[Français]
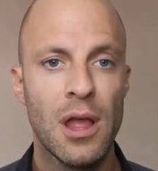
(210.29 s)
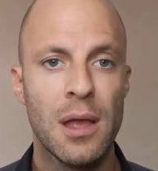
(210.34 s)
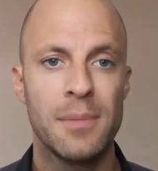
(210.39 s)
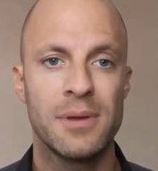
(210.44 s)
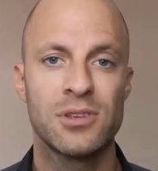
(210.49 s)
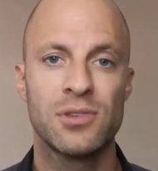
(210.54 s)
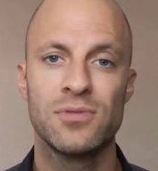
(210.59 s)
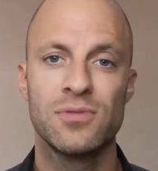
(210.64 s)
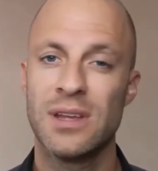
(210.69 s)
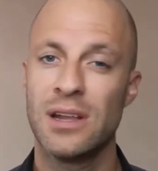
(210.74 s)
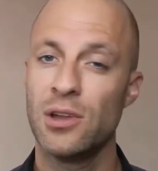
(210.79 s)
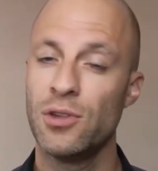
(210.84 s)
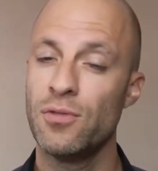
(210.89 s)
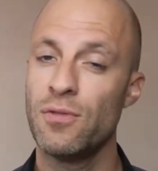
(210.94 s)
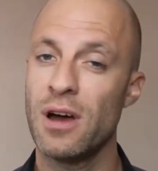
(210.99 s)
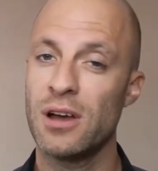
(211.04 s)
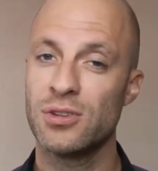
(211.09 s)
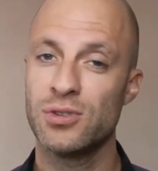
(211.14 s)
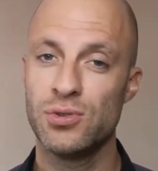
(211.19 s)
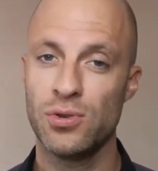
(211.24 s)
parce que vous allez
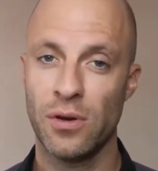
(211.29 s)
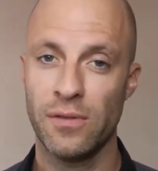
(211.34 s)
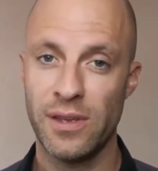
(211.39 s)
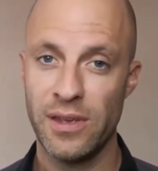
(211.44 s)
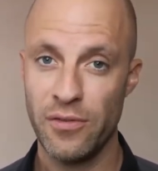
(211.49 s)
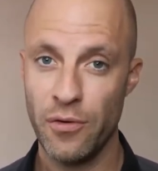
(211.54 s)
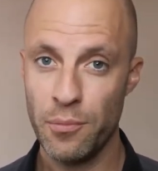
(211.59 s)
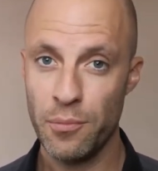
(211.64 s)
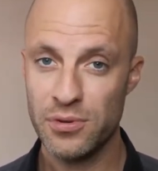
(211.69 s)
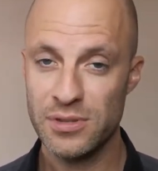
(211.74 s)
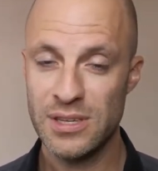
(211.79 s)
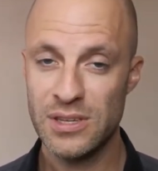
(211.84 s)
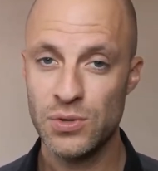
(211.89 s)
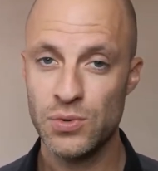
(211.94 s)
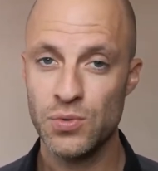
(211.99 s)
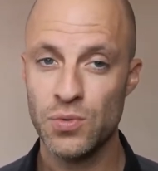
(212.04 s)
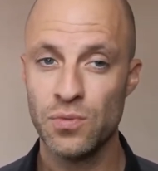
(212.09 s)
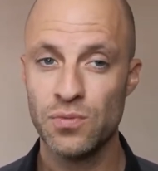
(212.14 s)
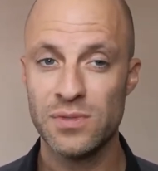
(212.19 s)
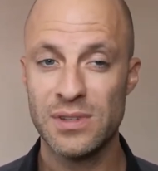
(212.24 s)
devoir surveiller vos positions,